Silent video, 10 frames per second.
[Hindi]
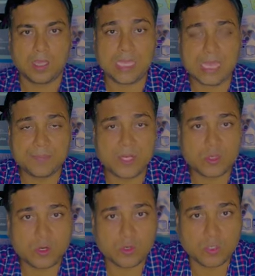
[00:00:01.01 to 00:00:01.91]
क्या आपके
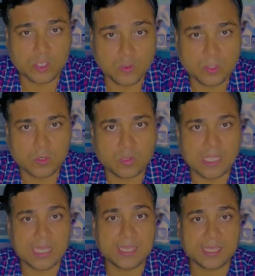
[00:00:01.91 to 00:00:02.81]
डॉग को ट्यूमर हो
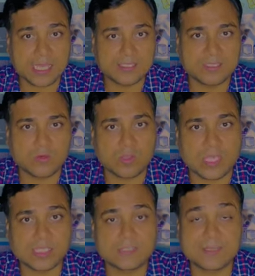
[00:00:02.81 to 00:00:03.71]
गया है कैंसर हो
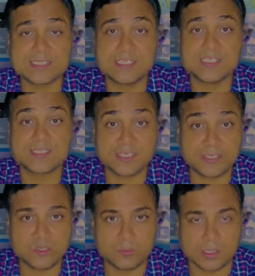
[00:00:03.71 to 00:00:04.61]
गया है स्पेशली
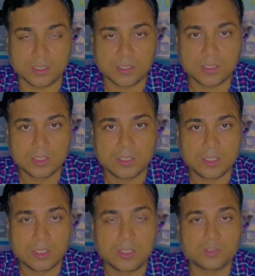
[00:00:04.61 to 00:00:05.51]
स्किन ट्यूमर
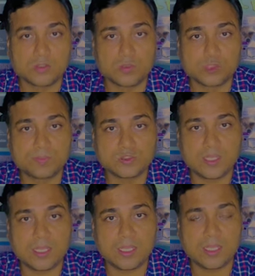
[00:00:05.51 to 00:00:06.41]
तो उसमें
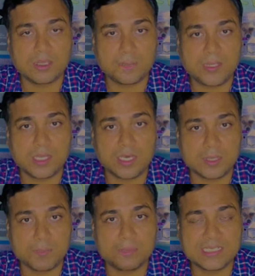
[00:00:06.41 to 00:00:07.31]
जो है अब एक
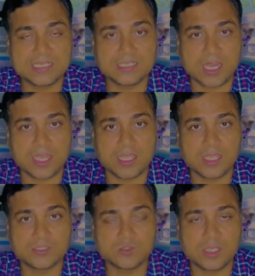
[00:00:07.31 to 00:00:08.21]
हर्बल मेडिसिन आ गई
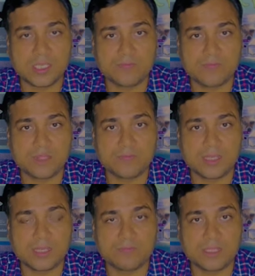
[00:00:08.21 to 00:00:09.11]
है जो कि काफ़ी
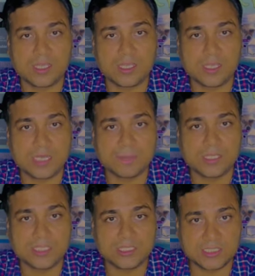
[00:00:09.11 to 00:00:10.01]
इफेक्टिव है अगर आप
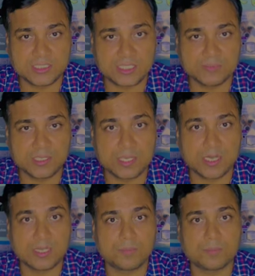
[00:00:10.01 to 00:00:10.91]
इनिशियल स्टेज में
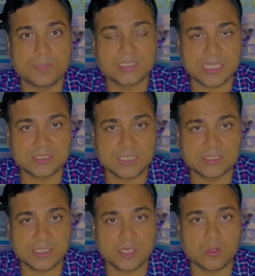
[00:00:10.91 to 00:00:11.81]
अगर हम पहचान
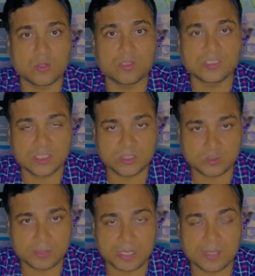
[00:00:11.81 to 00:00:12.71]
जाते हैं कि डॉग को स्किन
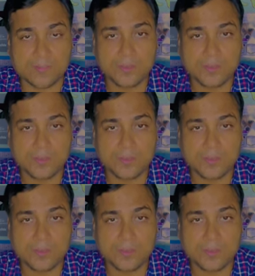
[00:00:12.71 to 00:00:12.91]
ट्यूमर है